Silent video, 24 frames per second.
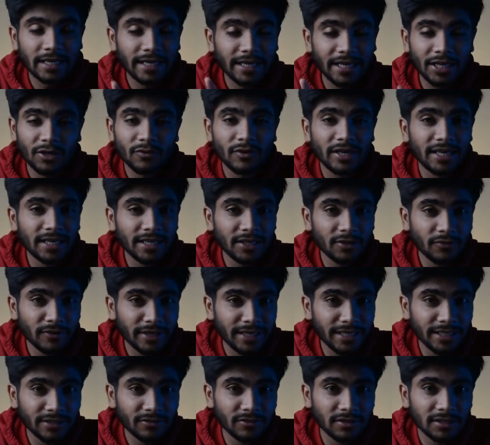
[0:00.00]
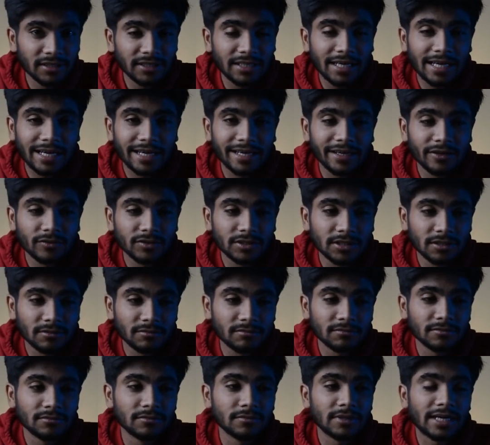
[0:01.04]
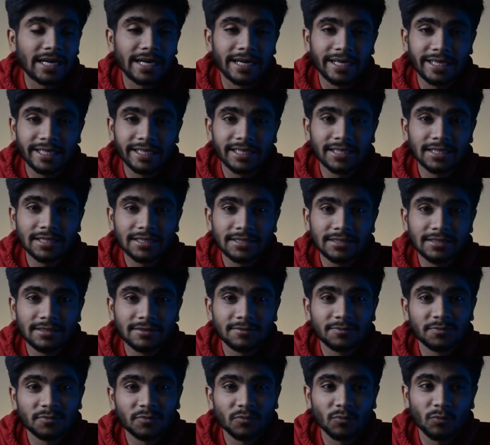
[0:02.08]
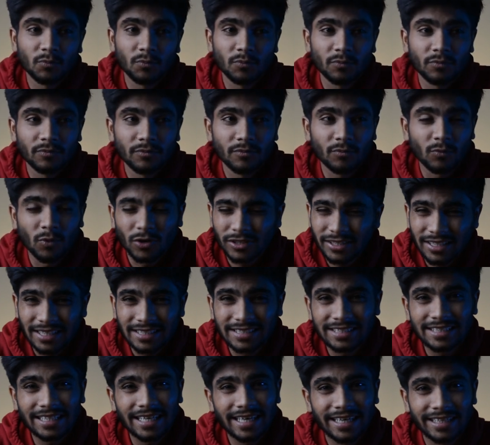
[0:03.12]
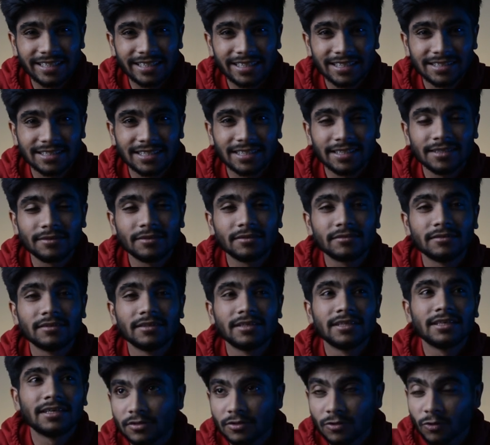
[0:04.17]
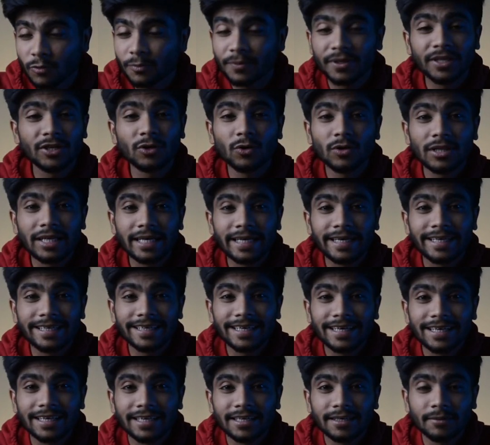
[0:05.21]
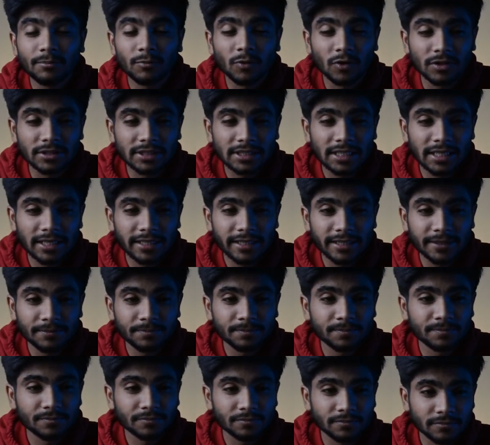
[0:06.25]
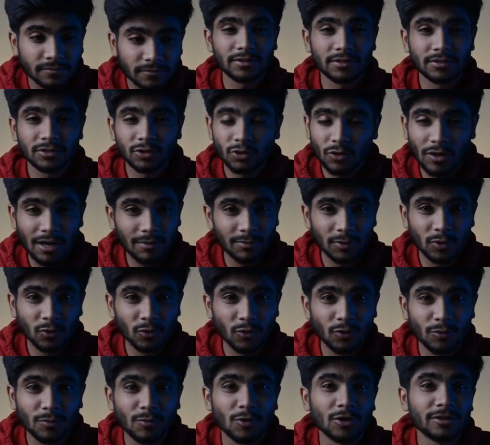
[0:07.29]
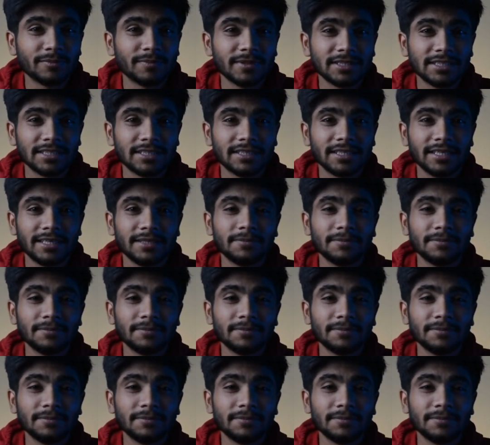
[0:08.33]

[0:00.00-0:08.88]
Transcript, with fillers: इन 2021 आई हैव सम आइडियाज़ बहुत अच्छी आइडियाज़ है तो बी रोल आइडिया है बहुत सारे जो आप लोगों को बहुत पसंद